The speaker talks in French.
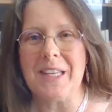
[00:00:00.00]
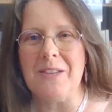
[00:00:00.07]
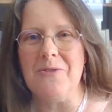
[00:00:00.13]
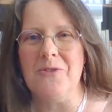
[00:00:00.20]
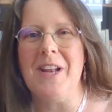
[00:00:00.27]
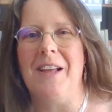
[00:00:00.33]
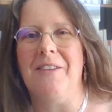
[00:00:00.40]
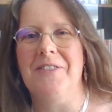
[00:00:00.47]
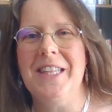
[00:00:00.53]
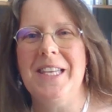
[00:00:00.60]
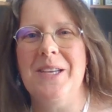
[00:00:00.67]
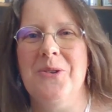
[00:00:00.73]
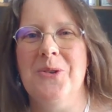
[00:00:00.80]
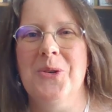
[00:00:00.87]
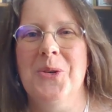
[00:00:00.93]
avez peut-être vu la
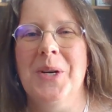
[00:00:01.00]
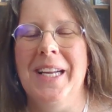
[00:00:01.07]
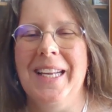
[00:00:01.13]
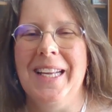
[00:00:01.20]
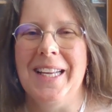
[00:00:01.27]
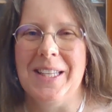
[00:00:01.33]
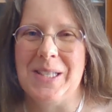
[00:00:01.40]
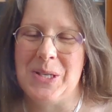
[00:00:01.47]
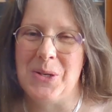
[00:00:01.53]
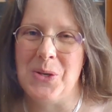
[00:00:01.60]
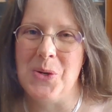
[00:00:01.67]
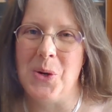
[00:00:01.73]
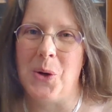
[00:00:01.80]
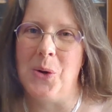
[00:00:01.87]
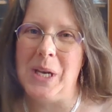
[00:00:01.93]
vidéo
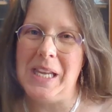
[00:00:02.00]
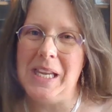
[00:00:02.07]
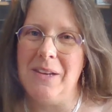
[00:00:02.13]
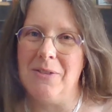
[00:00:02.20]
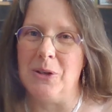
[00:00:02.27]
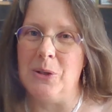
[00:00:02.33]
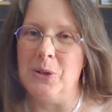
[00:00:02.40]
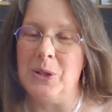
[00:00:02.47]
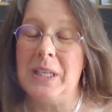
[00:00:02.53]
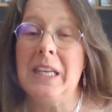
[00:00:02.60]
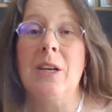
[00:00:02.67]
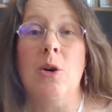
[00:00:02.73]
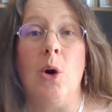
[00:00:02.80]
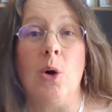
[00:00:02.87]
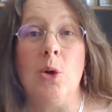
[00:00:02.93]
sur le livre de
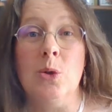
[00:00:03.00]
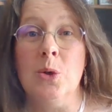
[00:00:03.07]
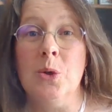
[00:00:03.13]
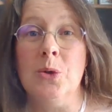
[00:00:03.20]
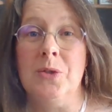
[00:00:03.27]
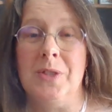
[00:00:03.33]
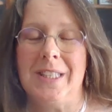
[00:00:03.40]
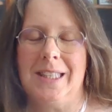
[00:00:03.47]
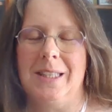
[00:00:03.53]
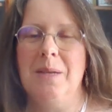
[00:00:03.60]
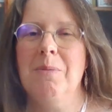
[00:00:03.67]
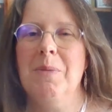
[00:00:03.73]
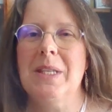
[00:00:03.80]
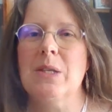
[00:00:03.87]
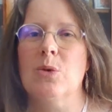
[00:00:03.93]
Guy Corneau,
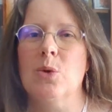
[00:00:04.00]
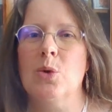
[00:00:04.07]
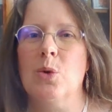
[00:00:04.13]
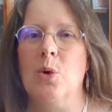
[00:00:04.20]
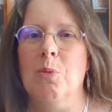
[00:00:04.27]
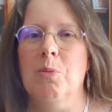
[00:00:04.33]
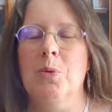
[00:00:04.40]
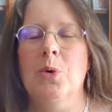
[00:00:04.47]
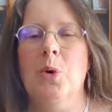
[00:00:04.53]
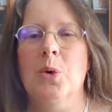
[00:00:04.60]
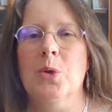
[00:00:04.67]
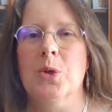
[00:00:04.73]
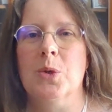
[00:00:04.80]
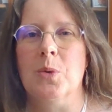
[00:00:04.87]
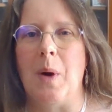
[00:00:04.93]
Victime des autres,
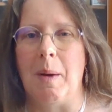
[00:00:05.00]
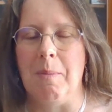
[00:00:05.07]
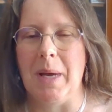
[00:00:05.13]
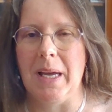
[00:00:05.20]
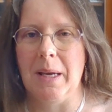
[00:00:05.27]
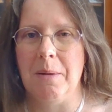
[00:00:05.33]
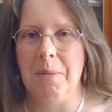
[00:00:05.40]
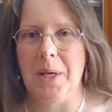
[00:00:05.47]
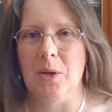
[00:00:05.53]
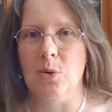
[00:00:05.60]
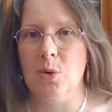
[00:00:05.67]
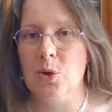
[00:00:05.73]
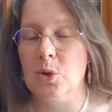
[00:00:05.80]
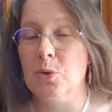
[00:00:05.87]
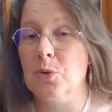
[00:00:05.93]
bourreaux de soi-même, et
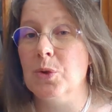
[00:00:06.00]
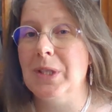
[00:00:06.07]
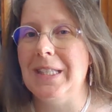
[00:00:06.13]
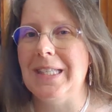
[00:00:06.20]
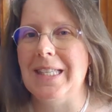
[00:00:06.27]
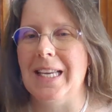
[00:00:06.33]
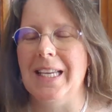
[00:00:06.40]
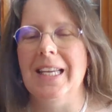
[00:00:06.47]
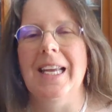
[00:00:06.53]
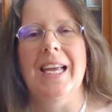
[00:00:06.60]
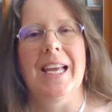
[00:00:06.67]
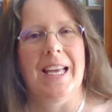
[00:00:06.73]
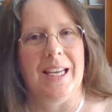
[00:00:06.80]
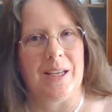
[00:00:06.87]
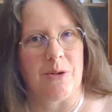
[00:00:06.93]
donc je vous disais
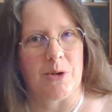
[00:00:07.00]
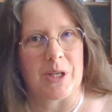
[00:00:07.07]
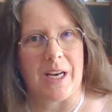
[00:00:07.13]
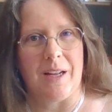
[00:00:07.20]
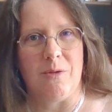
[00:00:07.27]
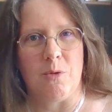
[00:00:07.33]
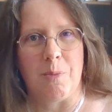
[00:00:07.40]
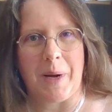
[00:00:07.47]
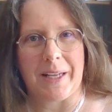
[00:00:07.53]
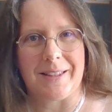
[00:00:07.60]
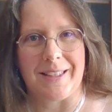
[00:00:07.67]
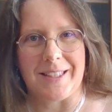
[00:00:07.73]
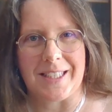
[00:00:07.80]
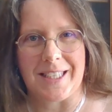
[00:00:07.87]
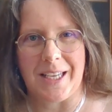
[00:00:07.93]
que j'allais vous
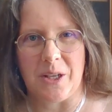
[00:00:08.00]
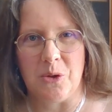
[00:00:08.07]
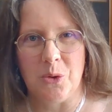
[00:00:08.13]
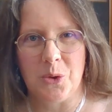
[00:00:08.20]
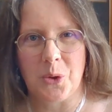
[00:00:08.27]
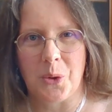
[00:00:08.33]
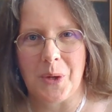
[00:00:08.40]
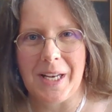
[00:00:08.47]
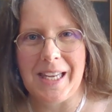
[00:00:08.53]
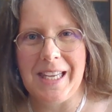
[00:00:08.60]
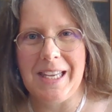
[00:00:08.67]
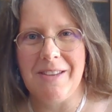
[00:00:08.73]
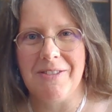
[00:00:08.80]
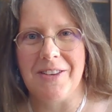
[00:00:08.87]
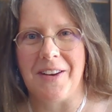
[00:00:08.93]
partager un autre
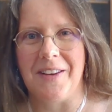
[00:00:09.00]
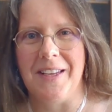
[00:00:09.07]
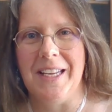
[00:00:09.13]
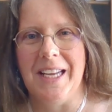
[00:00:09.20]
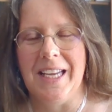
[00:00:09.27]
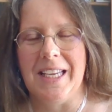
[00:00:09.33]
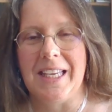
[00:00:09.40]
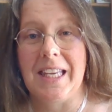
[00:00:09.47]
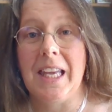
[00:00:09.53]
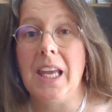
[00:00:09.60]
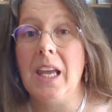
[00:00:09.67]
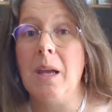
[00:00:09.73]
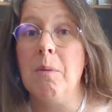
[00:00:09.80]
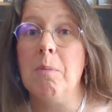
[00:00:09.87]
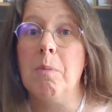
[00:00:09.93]
livre
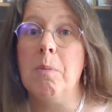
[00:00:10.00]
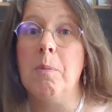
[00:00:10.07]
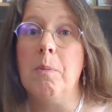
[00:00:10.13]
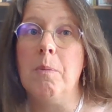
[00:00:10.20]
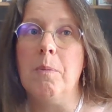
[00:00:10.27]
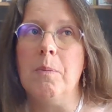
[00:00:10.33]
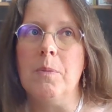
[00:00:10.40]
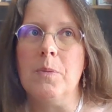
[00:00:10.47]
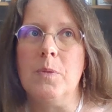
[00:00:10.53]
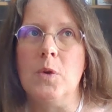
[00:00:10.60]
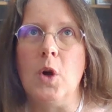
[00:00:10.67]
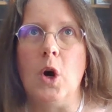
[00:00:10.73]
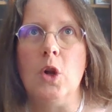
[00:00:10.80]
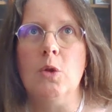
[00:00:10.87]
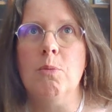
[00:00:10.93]
qui
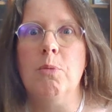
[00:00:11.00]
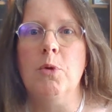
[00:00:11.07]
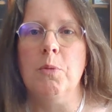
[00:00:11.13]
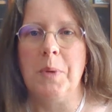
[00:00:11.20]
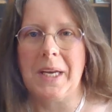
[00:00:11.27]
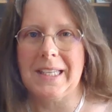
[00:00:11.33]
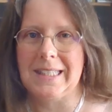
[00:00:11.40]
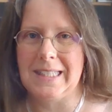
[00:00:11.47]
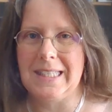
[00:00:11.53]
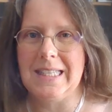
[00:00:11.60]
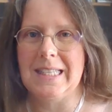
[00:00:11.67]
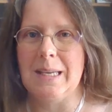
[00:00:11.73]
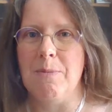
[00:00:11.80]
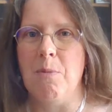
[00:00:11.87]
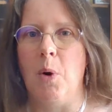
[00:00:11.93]
donne plus
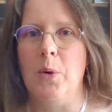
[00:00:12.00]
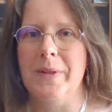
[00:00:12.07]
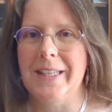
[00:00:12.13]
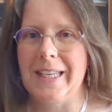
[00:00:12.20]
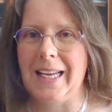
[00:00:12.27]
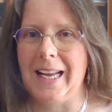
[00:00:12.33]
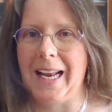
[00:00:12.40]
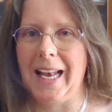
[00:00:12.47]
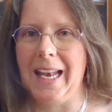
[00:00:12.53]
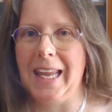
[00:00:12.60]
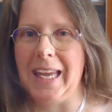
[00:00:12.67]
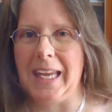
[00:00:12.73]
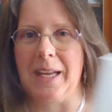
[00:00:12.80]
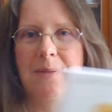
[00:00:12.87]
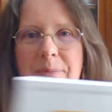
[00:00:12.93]
précisément des
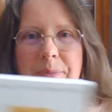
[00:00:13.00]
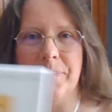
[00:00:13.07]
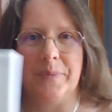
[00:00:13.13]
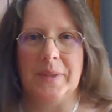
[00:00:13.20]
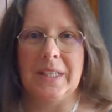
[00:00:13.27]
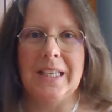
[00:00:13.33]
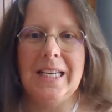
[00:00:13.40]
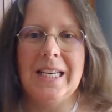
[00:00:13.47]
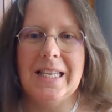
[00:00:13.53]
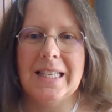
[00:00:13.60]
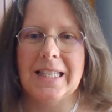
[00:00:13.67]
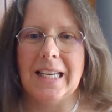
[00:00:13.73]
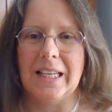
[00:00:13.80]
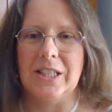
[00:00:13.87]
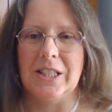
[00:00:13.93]
clés. Il
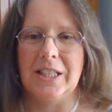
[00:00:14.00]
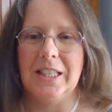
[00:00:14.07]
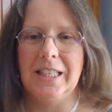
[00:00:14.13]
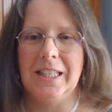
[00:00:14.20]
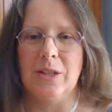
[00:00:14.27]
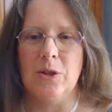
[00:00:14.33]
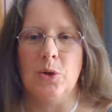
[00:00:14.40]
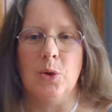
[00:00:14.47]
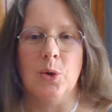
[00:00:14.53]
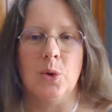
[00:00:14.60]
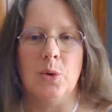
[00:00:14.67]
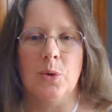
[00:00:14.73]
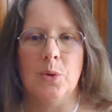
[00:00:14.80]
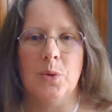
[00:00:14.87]
s'agit de